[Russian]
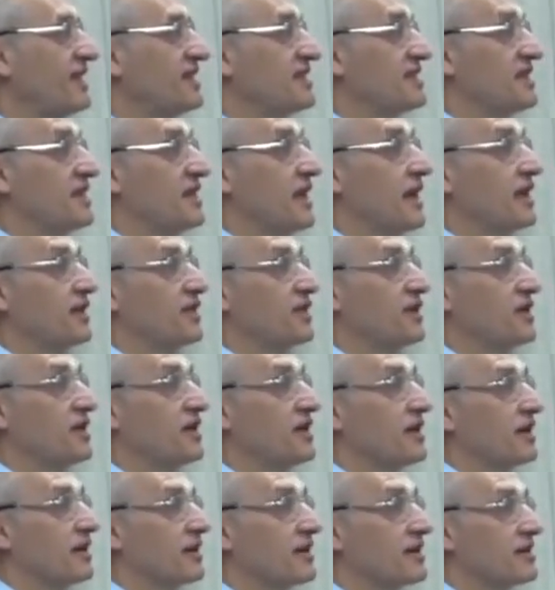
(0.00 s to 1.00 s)
Сидят
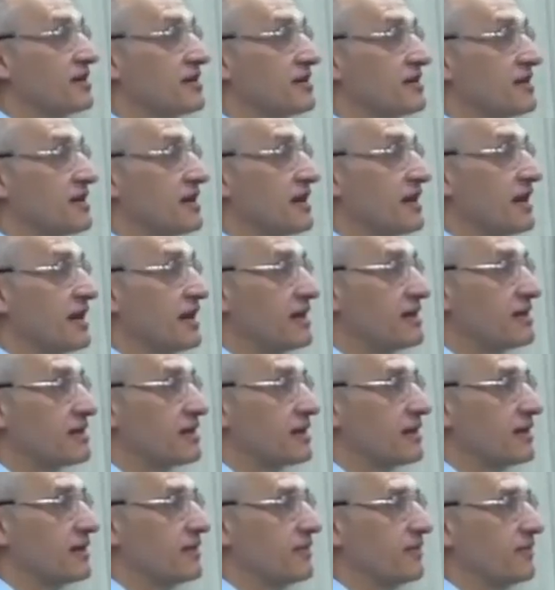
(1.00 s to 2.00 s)
тигр с
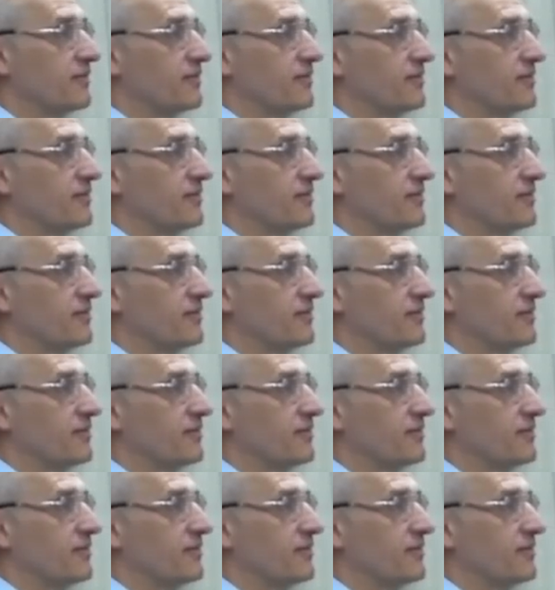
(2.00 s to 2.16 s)
тигрицей.